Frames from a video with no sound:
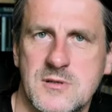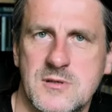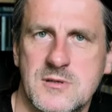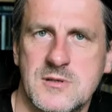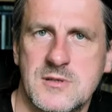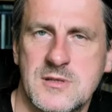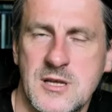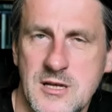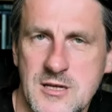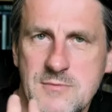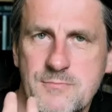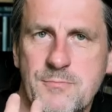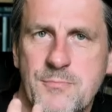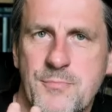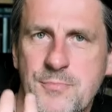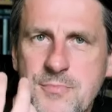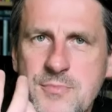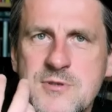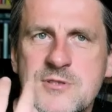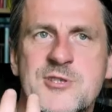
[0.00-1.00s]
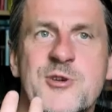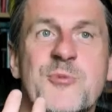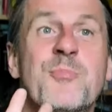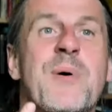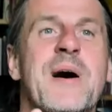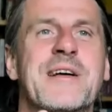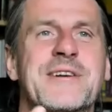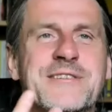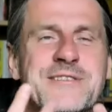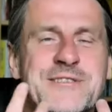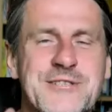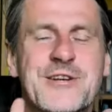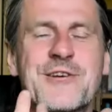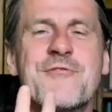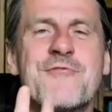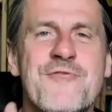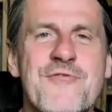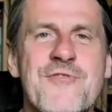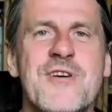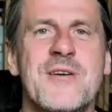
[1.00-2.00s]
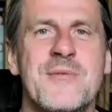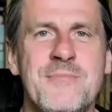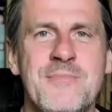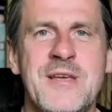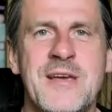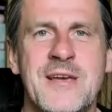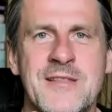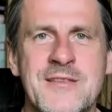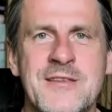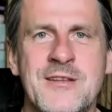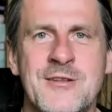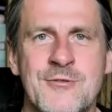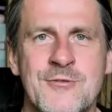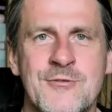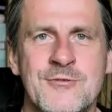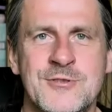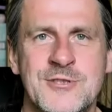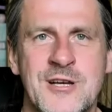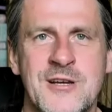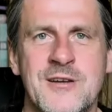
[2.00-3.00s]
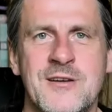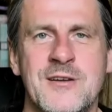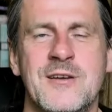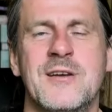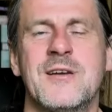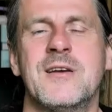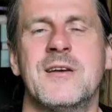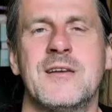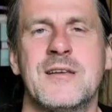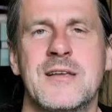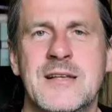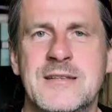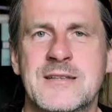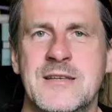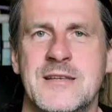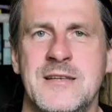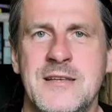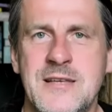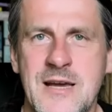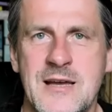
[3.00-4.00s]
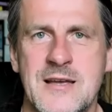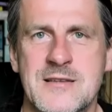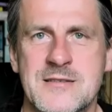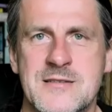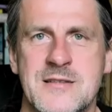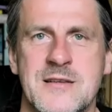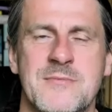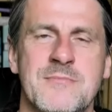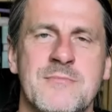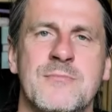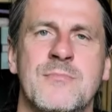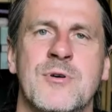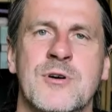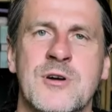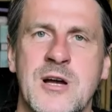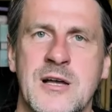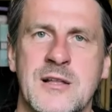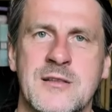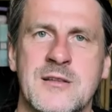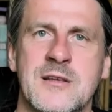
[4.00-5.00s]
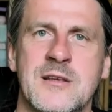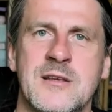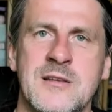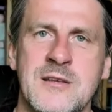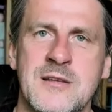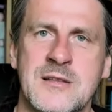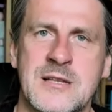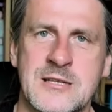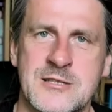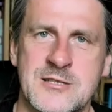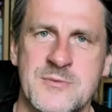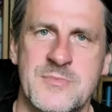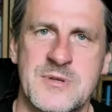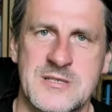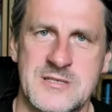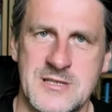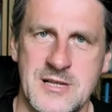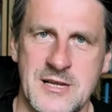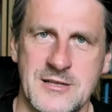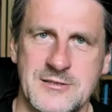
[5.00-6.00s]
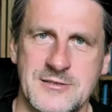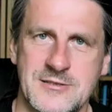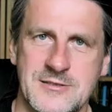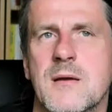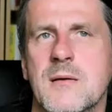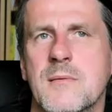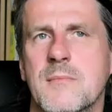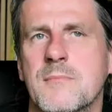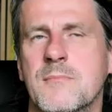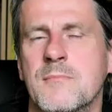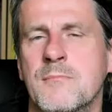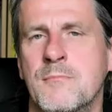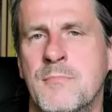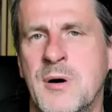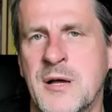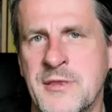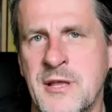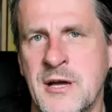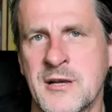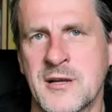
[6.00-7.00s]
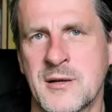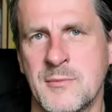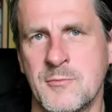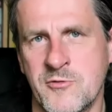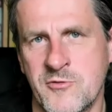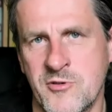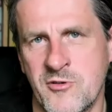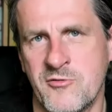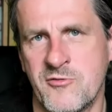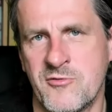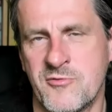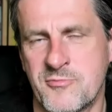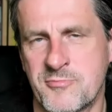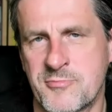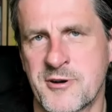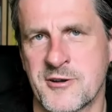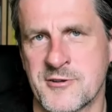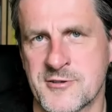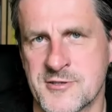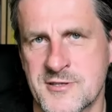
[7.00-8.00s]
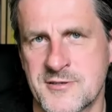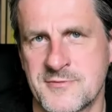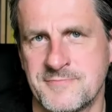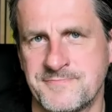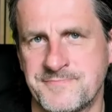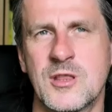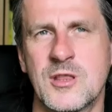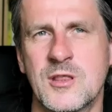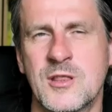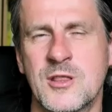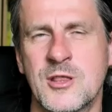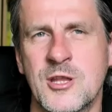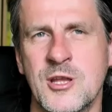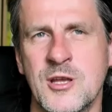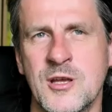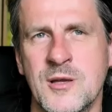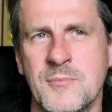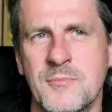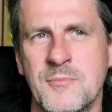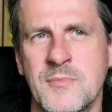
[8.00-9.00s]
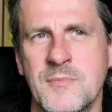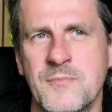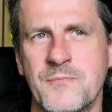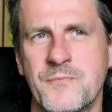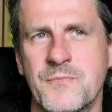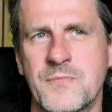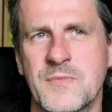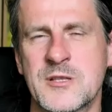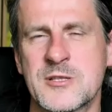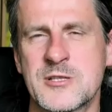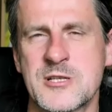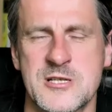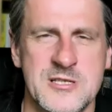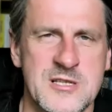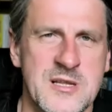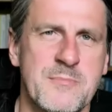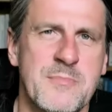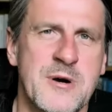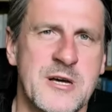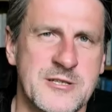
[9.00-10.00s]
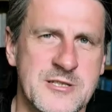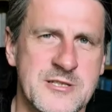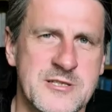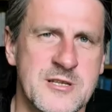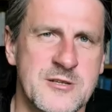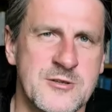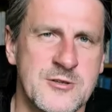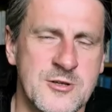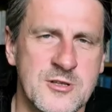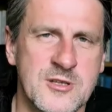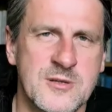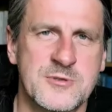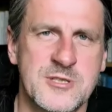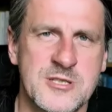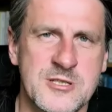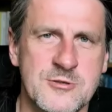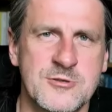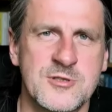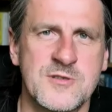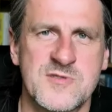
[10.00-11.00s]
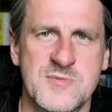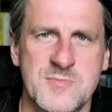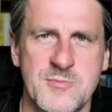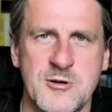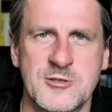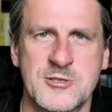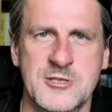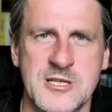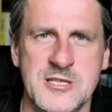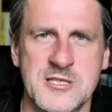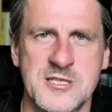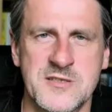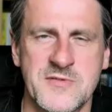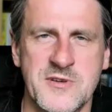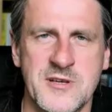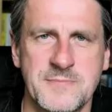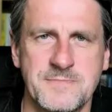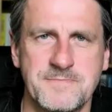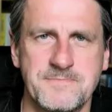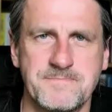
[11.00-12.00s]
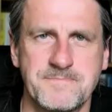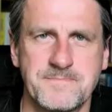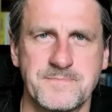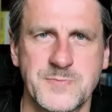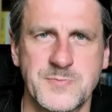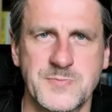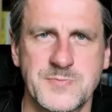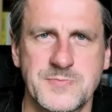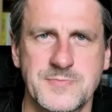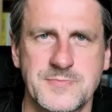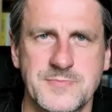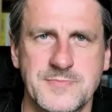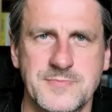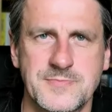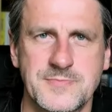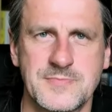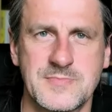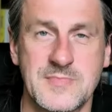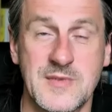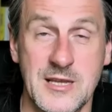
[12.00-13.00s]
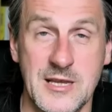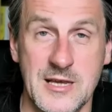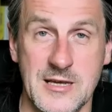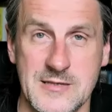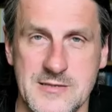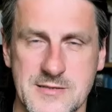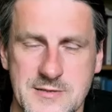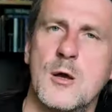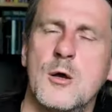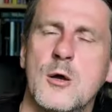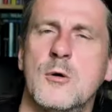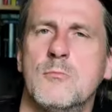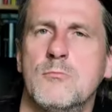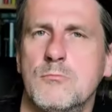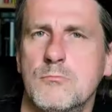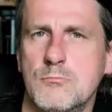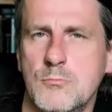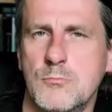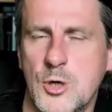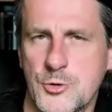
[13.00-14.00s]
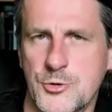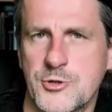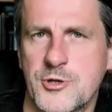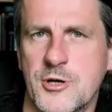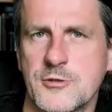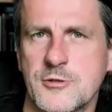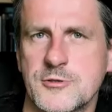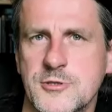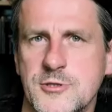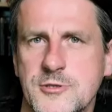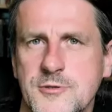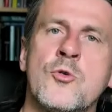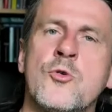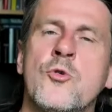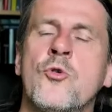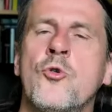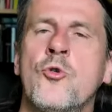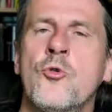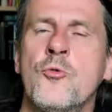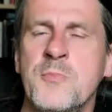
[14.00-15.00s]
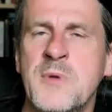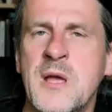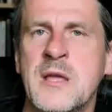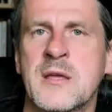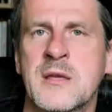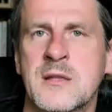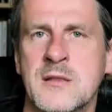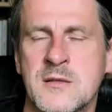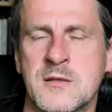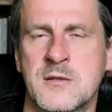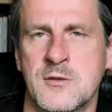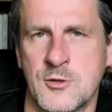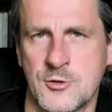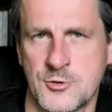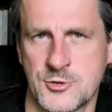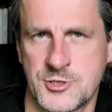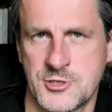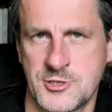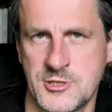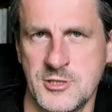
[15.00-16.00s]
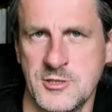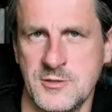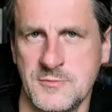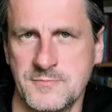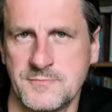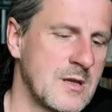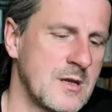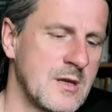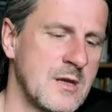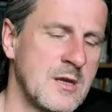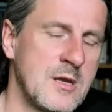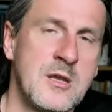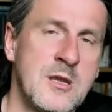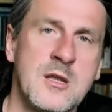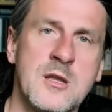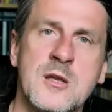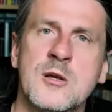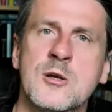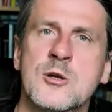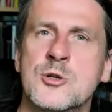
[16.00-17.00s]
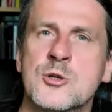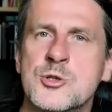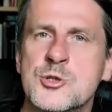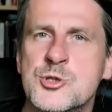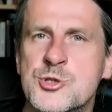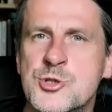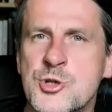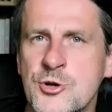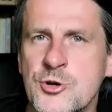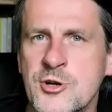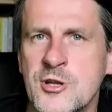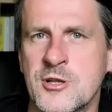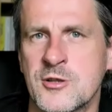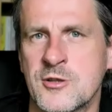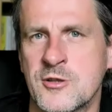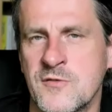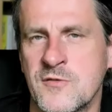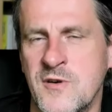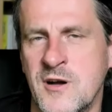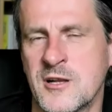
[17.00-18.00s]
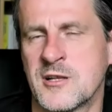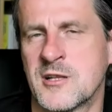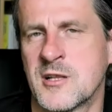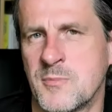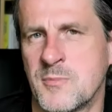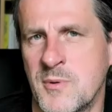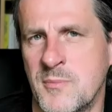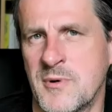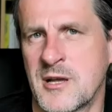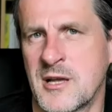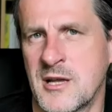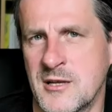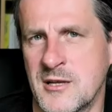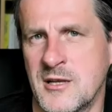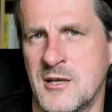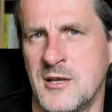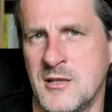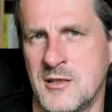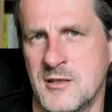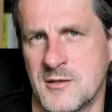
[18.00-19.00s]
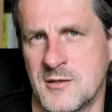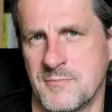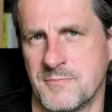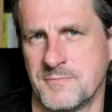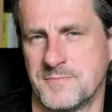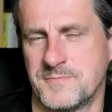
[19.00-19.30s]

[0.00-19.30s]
Tak? Zobaczcie, wy, biedni ludzie, jaki ja jestem bogaty i na co mnie stać. Badania mówią prosty tym, co jest najbardziej cenione przez ludzi w społeczeństwie, jest mądrość, umiejętności i zorientowanie na pomaganie innym.